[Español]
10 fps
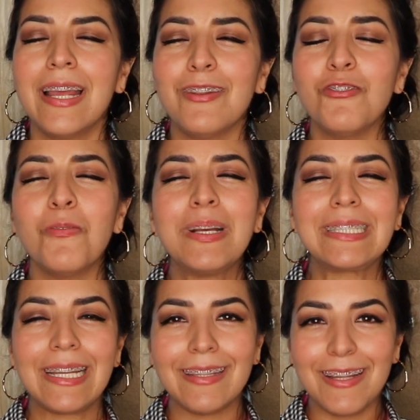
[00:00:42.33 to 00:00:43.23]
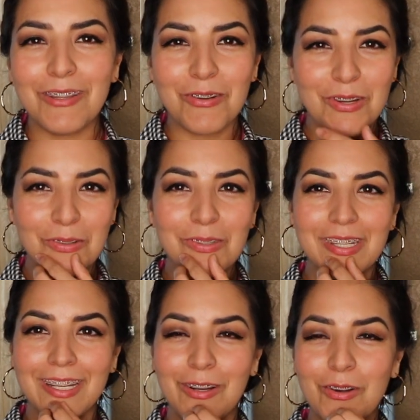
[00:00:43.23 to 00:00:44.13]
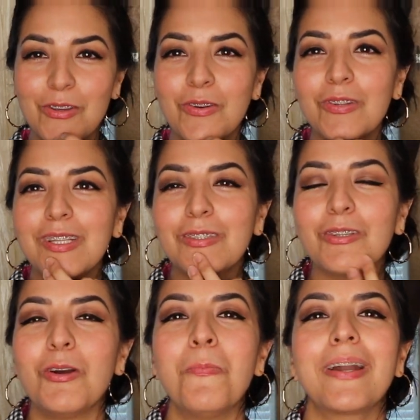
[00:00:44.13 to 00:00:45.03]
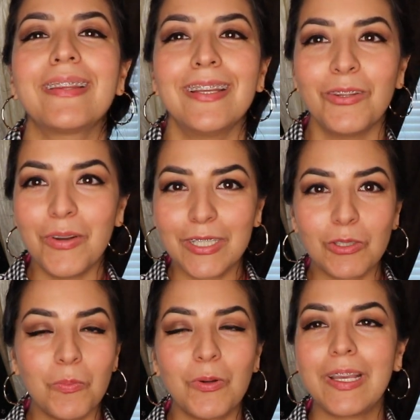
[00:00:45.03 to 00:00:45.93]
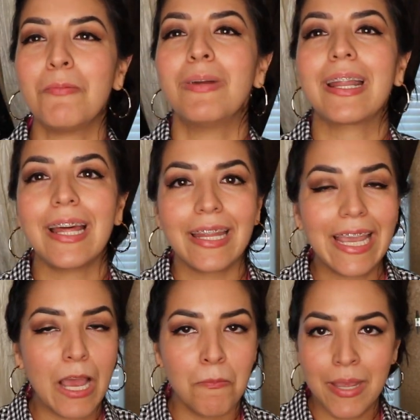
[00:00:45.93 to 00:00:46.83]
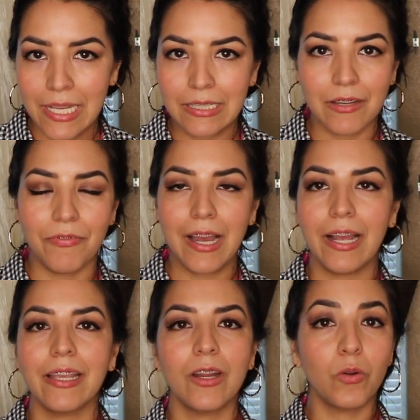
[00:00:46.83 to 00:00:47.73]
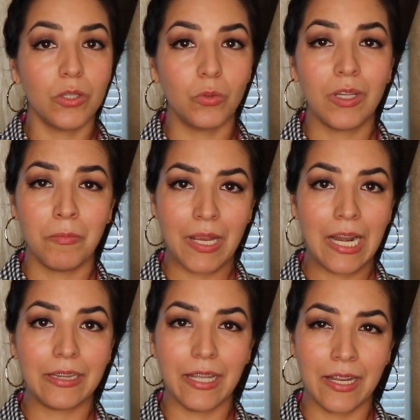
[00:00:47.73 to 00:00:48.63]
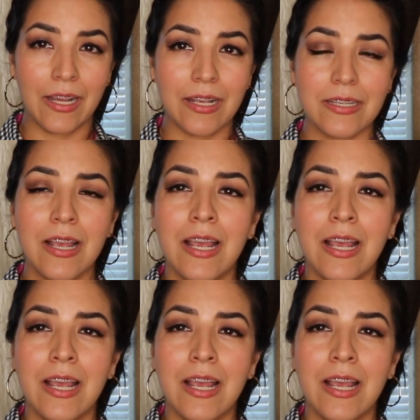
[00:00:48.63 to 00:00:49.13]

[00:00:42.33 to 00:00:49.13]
no me están dando ni un 5, yo te estoy compartiendo esto porque en verdad que amé esta faja y quiero que tú también la tengas.